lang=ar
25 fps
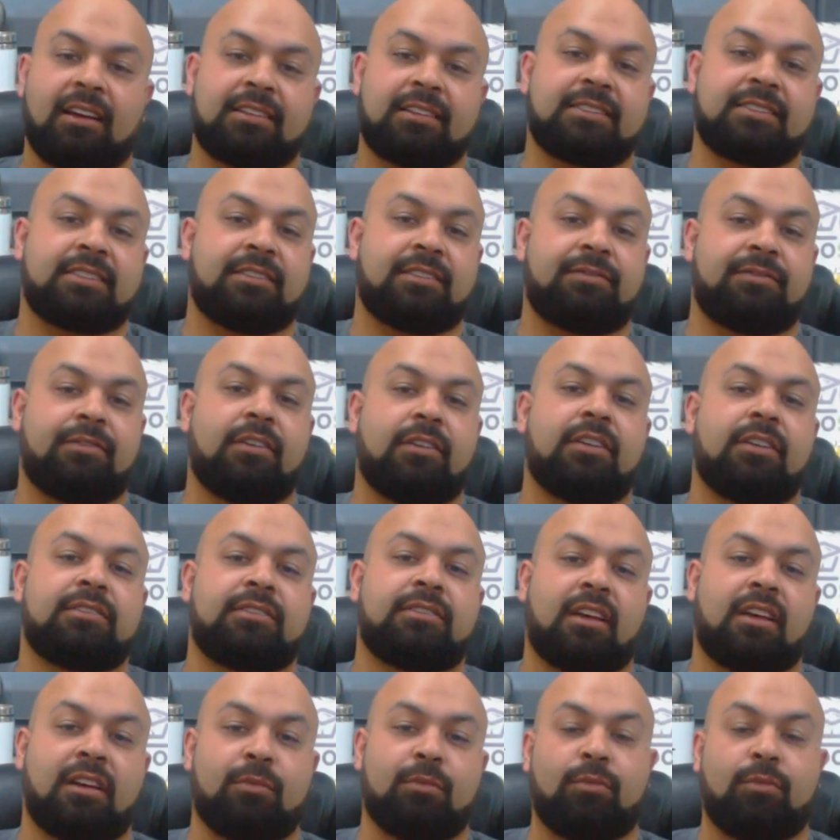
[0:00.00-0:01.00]
على
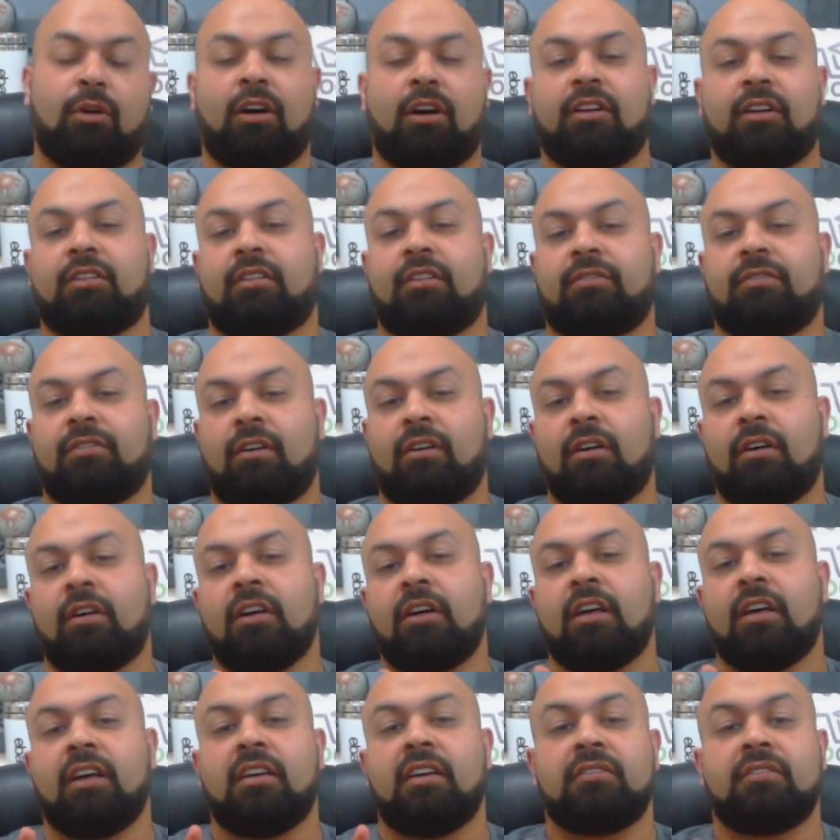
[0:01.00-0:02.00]
الصفات المعرفة
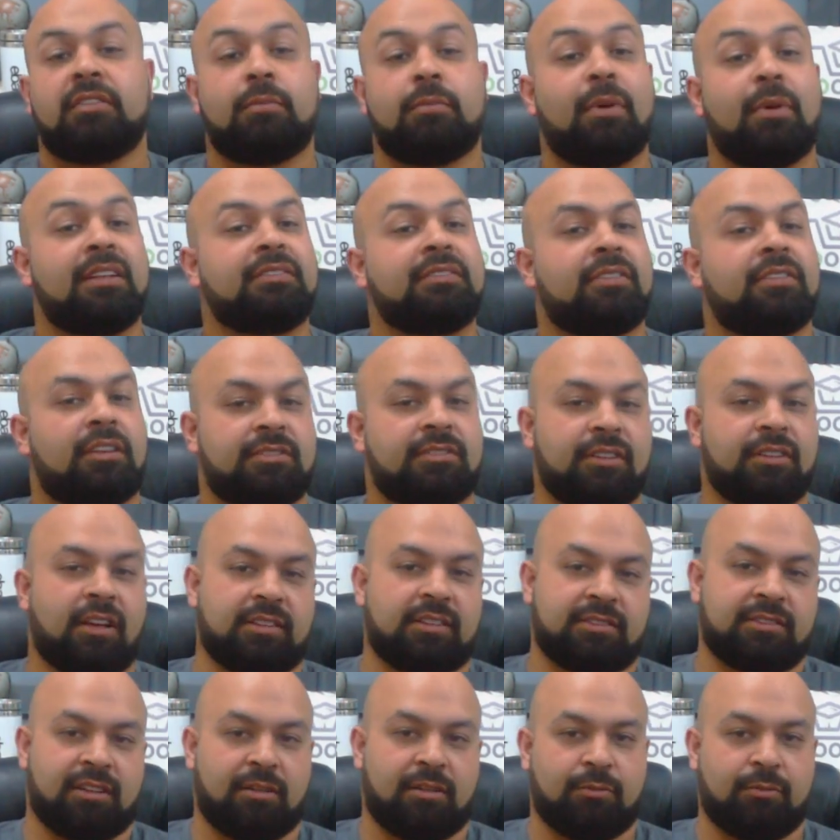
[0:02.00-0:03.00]
في بند
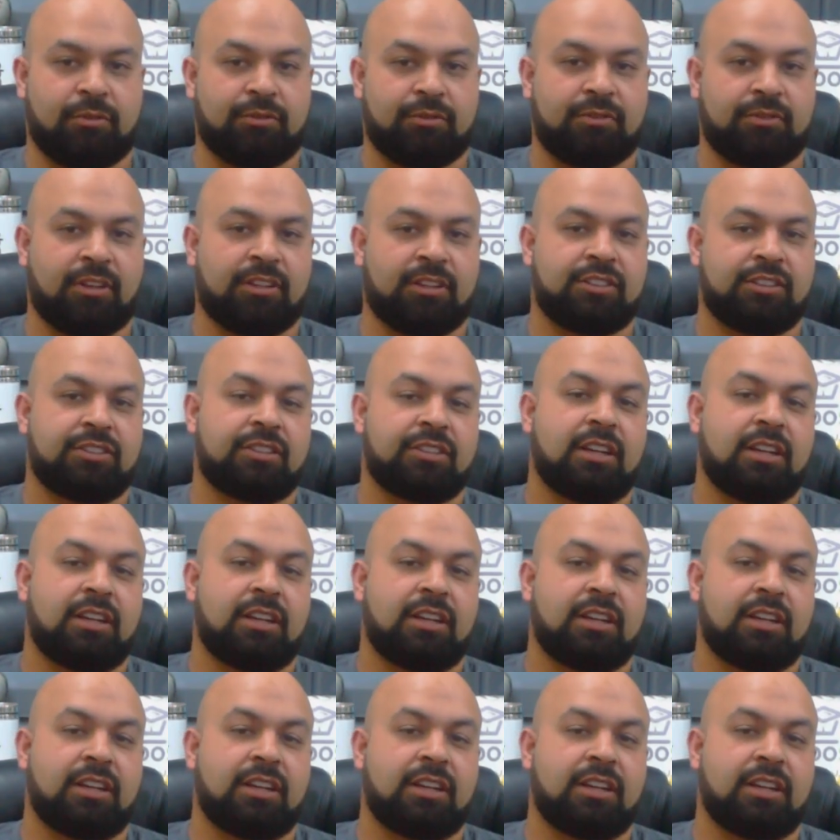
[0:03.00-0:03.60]
خصائص المنتج